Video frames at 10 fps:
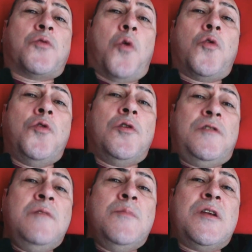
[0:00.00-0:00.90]
kokuyor
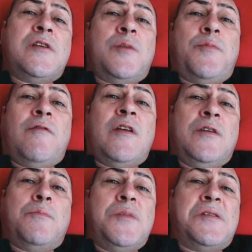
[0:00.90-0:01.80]
değil mi Recep
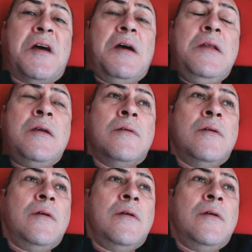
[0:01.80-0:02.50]
İvedik misali?